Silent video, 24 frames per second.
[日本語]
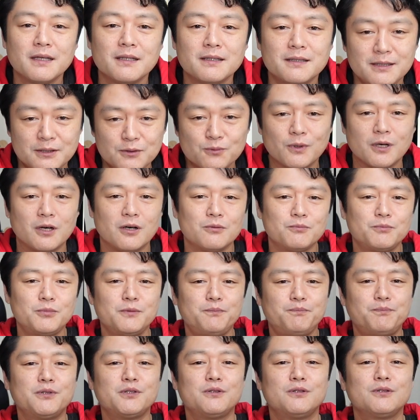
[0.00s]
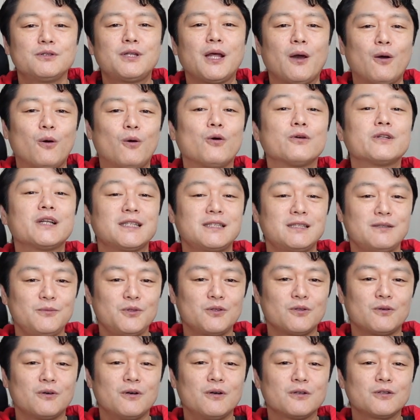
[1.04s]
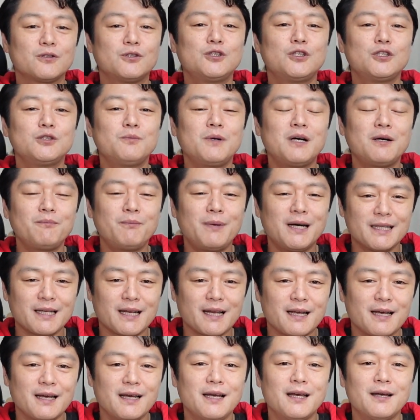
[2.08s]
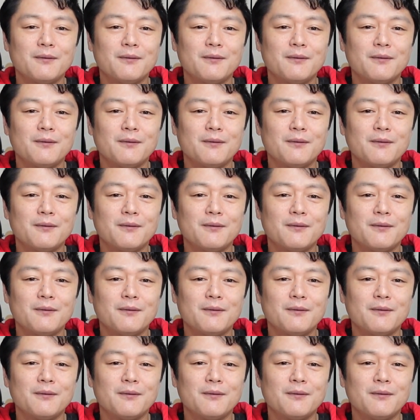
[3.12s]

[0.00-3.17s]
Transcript: 実はブックーでおなじみの車離れ、